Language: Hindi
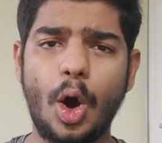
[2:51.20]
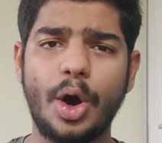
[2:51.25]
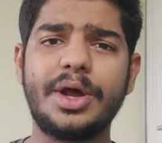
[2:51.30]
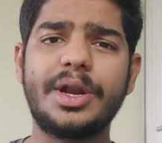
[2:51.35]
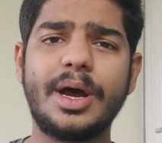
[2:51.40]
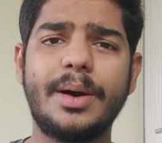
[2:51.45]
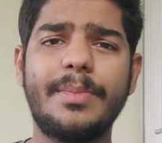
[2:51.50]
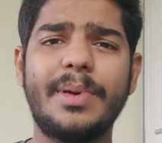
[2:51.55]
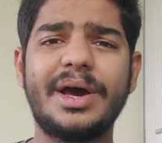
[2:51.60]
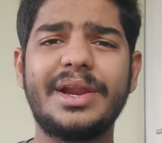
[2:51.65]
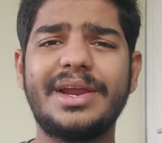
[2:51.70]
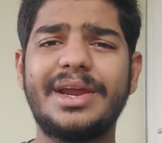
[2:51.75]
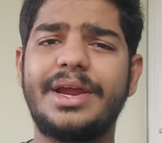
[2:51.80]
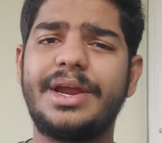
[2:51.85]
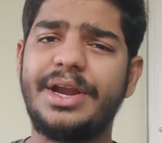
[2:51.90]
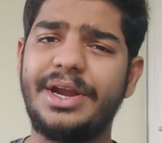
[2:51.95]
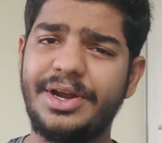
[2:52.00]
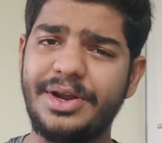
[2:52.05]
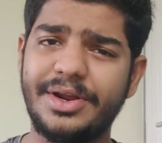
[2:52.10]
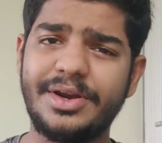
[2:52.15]
और हमारे
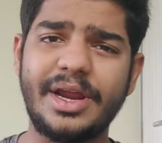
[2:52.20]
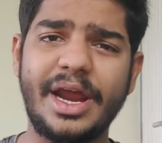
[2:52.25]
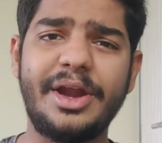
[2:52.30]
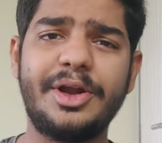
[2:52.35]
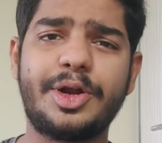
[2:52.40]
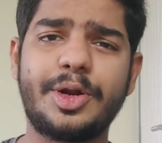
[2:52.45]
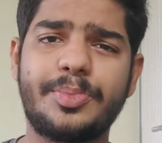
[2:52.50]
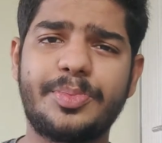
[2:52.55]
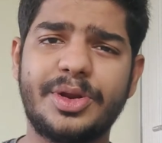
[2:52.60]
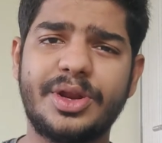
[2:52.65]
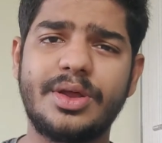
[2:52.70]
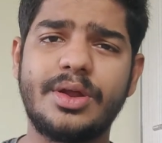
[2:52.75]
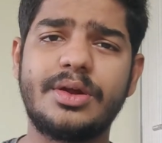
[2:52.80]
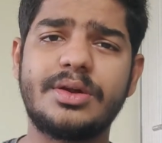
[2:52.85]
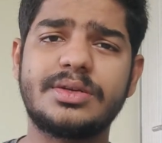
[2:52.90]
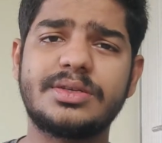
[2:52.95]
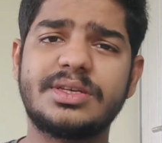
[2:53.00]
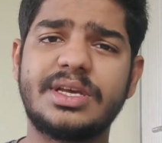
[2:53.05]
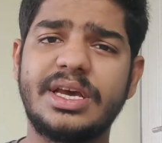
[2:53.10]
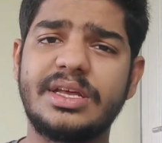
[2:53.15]
इंडियन
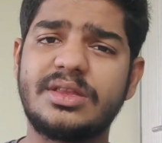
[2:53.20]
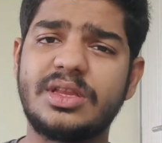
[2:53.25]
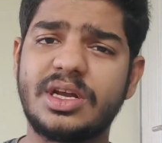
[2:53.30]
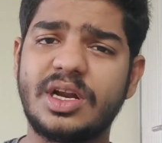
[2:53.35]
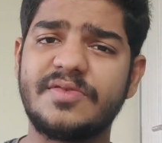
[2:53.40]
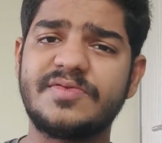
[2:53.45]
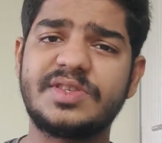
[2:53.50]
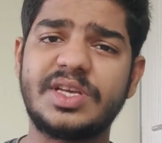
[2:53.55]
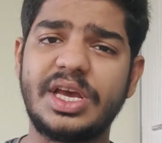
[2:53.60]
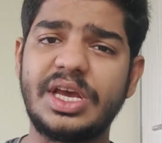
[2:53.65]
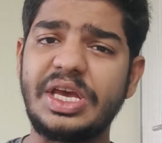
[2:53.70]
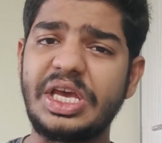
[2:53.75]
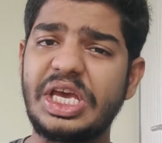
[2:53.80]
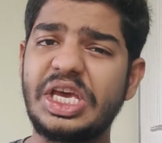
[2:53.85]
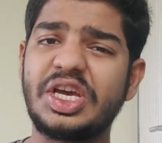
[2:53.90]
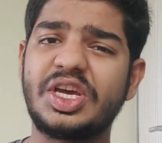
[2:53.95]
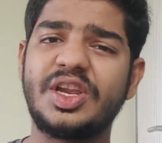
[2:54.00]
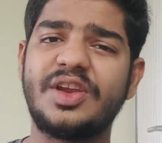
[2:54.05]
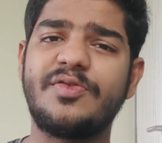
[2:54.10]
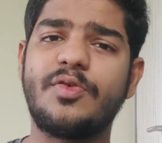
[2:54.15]
एंटरप्रेन्योर्स के तरफ से
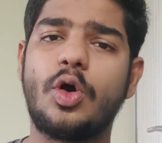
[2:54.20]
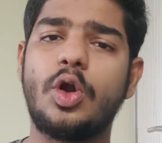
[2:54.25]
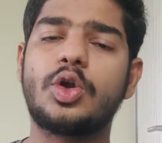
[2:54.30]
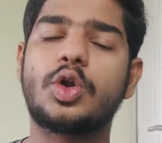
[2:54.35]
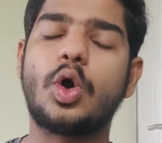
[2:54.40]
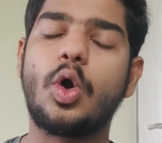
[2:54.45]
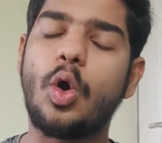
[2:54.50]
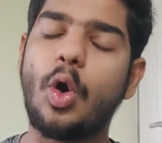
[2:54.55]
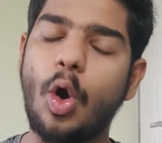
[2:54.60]
एक रिवॉल्ट